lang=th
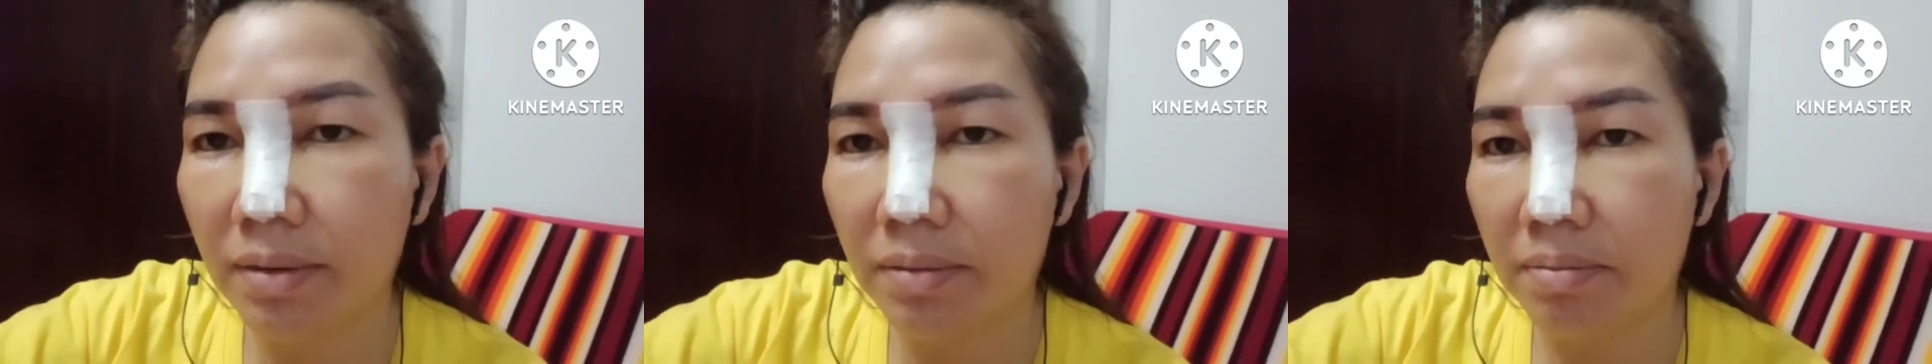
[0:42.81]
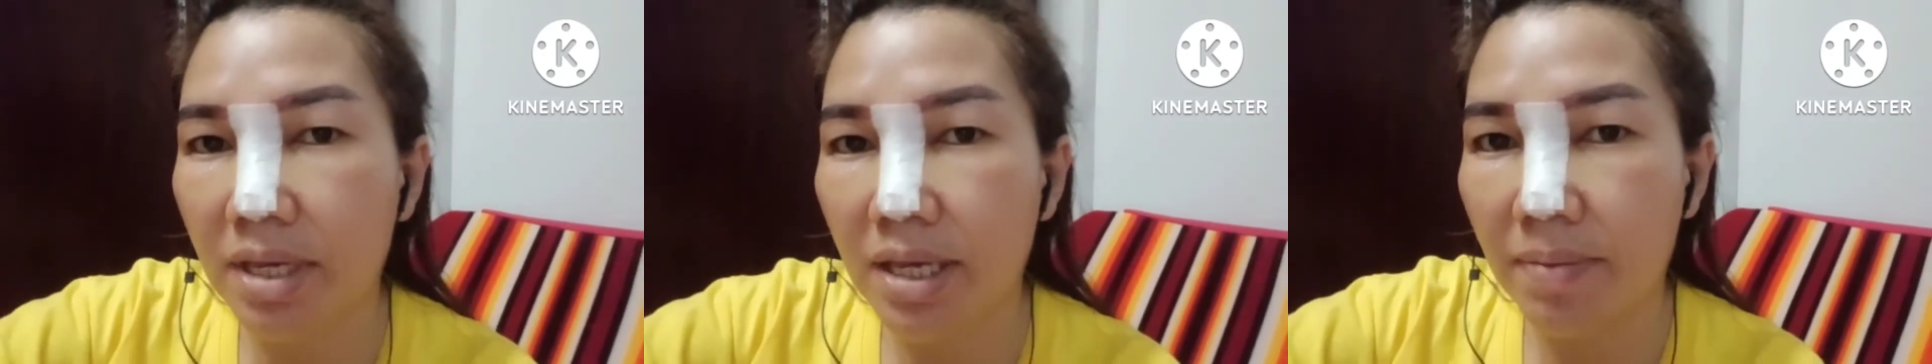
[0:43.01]

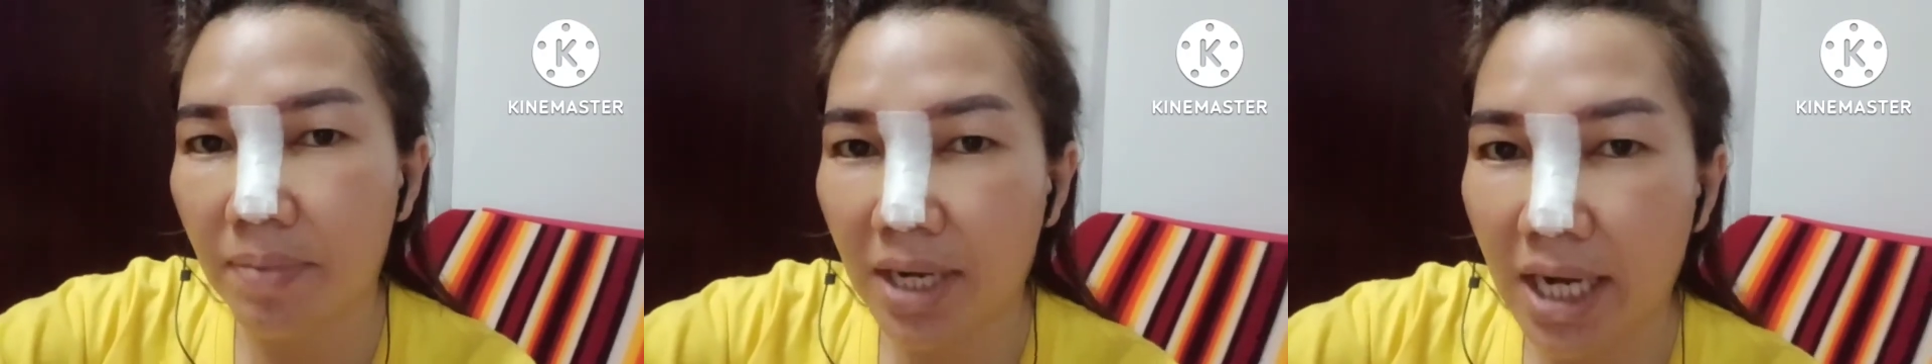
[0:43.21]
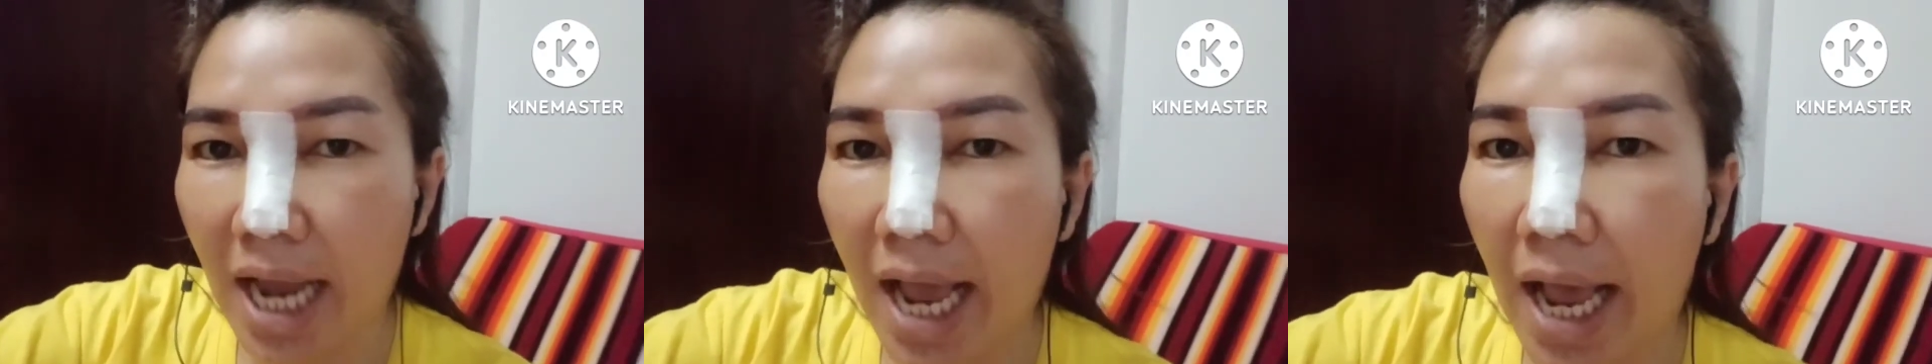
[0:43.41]
มีปัญ
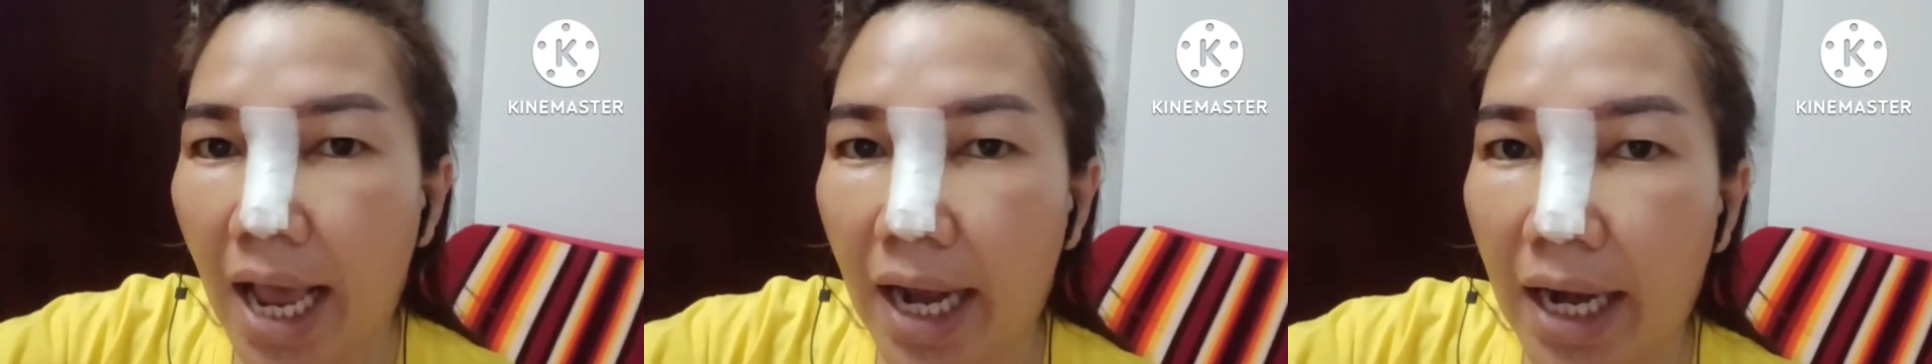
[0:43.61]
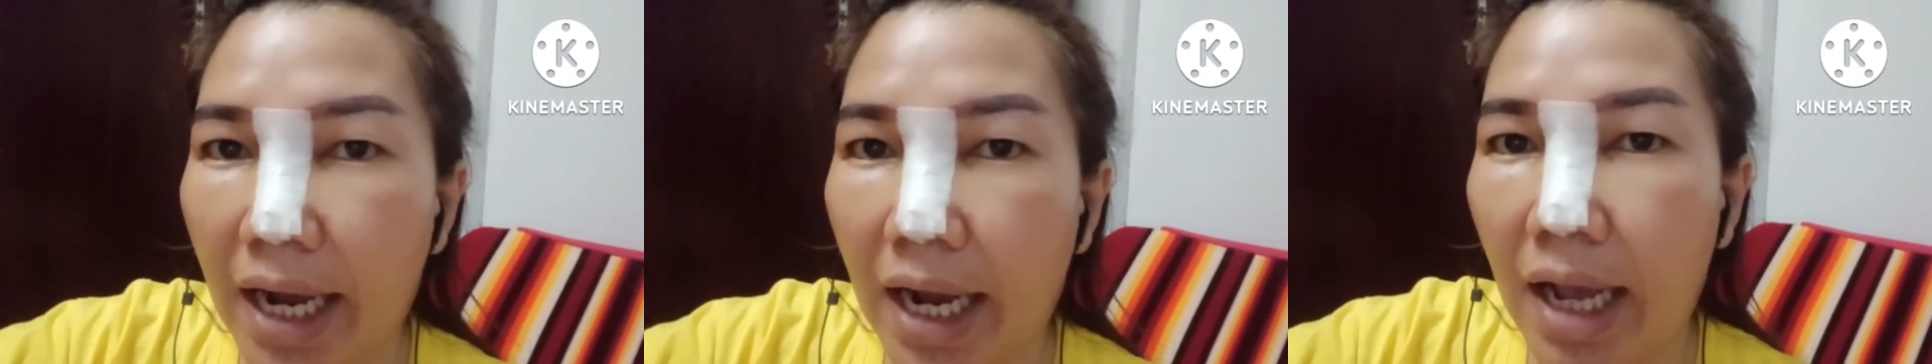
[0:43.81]
หา
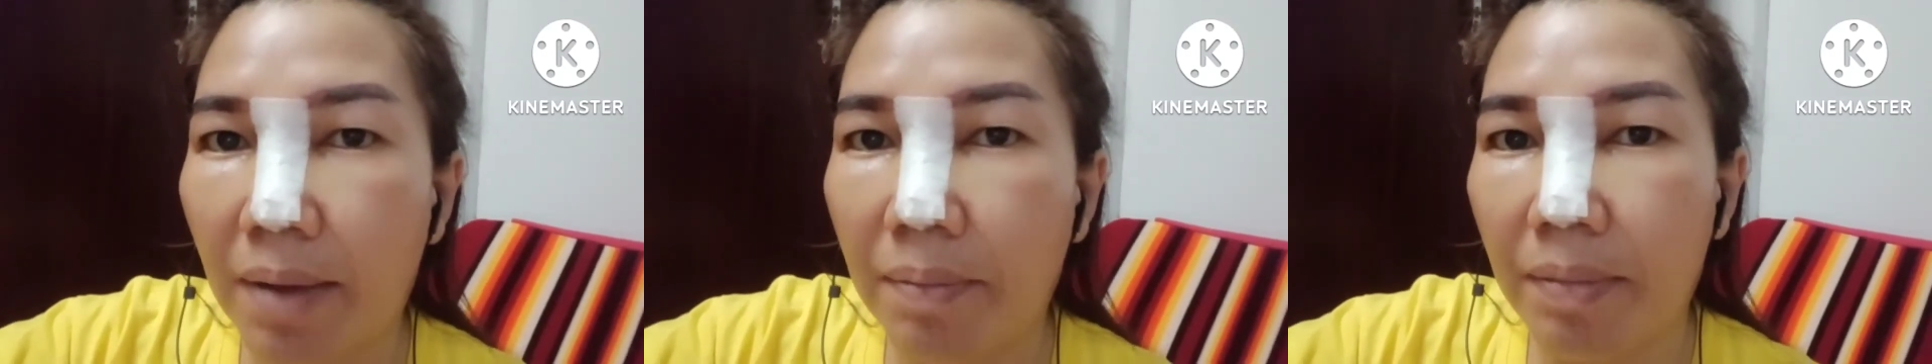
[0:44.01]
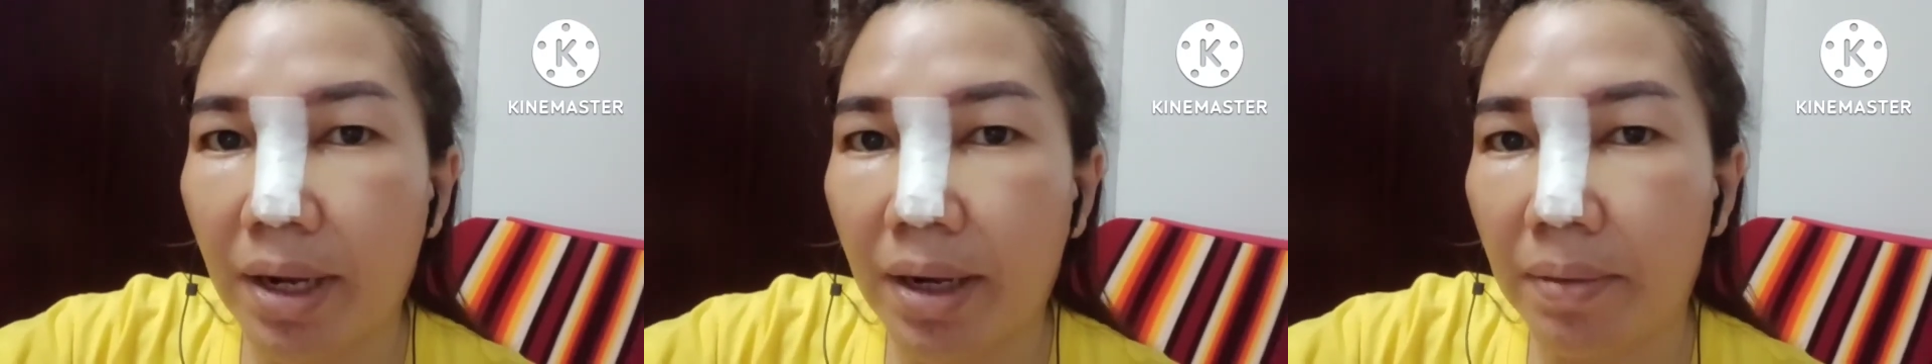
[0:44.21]
นะคะ
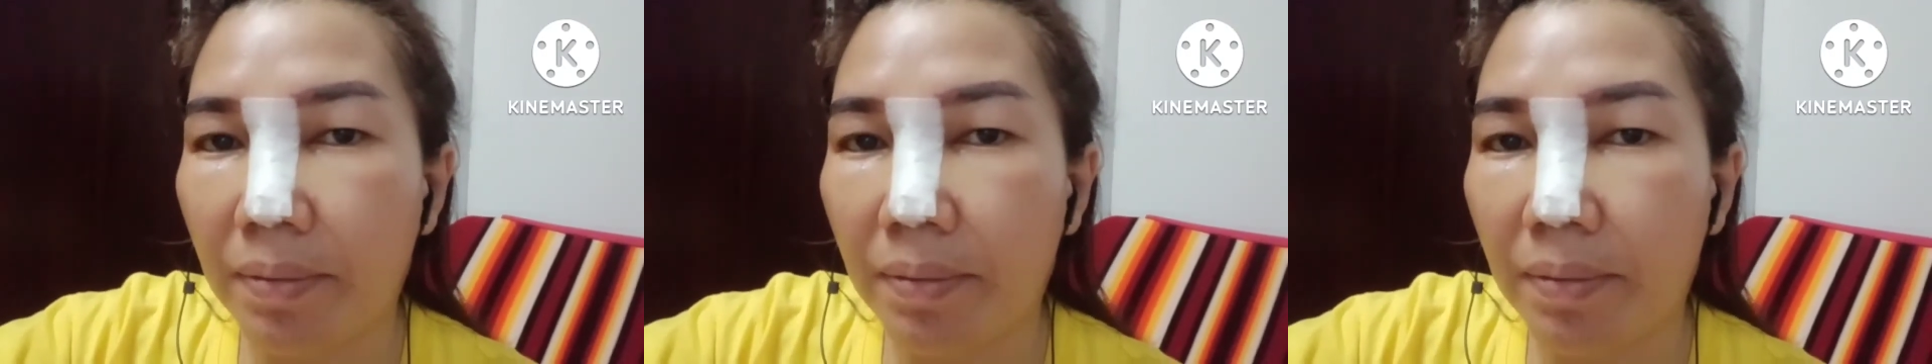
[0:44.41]
มัน